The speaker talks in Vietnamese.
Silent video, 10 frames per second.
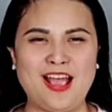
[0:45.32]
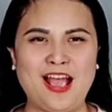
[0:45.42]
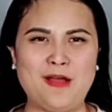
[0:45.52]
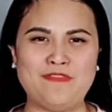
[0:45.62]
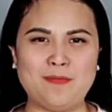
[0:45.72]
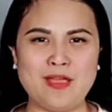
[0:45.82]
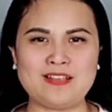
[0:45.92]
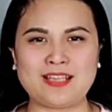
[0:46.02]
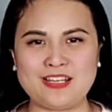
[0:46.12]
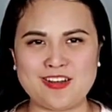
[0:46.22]
à, và
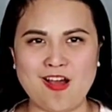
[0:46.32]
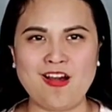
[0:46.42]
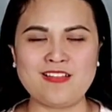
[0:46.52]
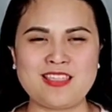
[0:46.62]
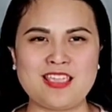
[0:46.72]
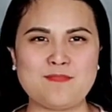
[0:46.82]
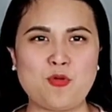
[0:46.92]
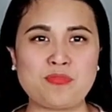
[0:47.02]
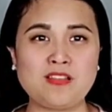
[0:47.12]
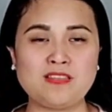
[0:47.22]
bên cạnh đó thì
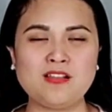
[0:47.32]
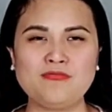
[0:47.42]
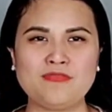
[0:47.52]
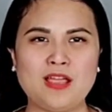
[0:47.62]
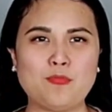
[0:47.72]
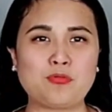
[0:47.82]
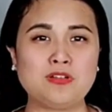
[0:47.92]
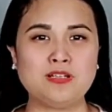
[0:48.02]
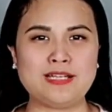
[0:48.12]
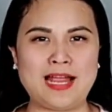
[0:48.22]
một tin tức về
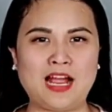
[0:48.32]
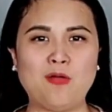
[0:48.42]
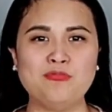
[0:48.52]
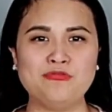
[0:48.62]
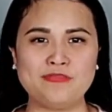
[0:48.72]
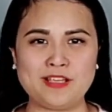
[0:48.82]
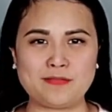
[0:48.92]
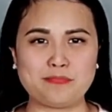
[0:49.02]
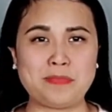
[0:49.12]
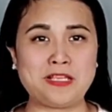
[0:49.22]
một người đàn ông
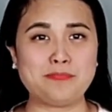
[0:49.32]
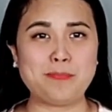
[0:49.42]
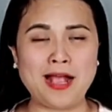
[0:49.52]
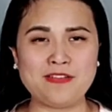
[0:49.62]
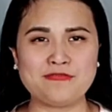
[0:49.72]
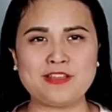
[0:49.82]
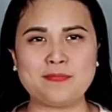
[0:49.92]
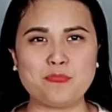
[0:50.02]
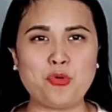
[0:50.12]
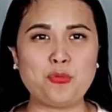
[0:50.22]
việt bị bắt
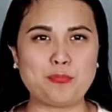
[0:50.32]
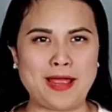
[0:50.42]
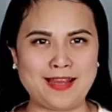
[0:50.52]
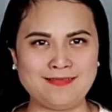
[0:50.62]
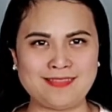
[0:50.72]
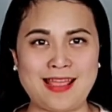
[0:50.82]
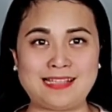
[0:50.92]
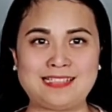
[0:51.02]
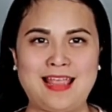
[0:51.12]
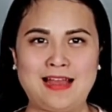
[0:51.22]
vì buôn bán
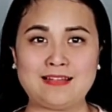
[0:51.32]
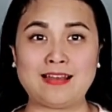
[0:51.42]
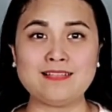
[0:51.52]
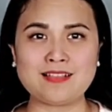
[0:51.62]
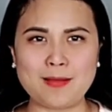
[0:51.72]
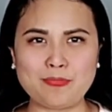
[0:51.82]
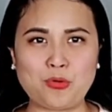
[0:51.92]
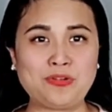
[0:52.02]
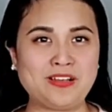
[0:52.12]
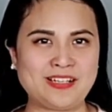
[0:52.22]
tài sản đánh cắp
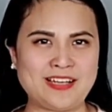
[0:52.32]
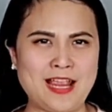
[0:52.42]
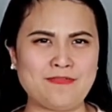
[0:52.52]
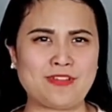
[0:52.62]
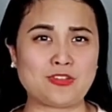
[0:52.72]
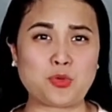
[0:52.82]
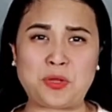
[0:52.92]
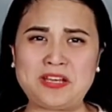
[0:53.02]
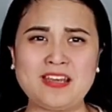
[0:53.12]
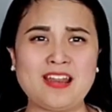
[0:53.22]
của người khác và
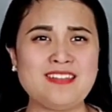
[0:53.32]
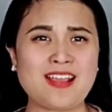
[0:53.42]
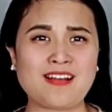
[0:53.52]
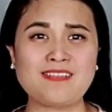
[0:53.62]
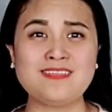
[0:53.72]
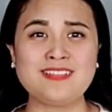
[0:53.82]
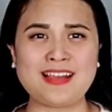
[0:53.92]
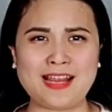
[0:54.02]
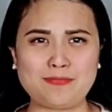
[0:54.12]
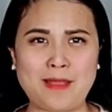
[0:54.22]
chuyển đi đến những đất nước
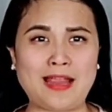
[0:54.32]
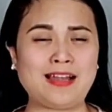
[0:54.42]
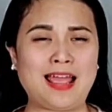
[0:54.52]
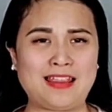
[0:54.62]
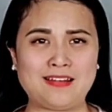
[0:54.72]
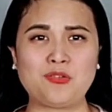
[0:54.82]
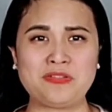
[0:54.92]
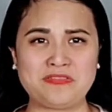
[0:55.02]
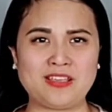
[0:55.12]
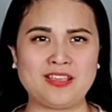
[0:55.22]
khác bán lại đó
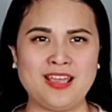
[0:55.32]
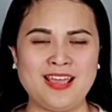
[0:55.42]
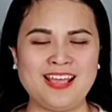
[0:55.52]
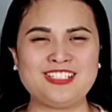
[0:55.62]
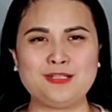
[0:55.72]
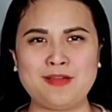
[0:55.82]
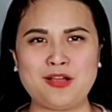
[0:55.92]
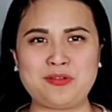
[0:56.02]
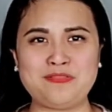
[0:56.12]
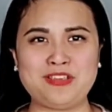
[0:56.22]
quý vị xin
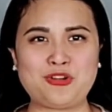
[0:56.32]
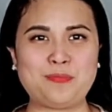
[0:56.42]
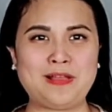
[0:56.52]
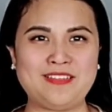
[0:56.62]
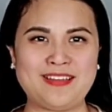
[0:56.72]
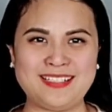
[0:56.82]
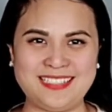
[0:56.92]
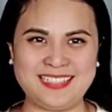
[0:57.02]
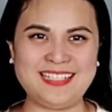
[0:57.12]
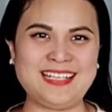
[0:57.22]
mời quý vị cùng theo dõi
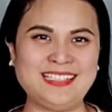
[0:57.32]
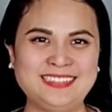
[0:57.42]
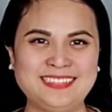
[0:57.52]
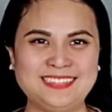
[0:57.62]
chi tiết nhé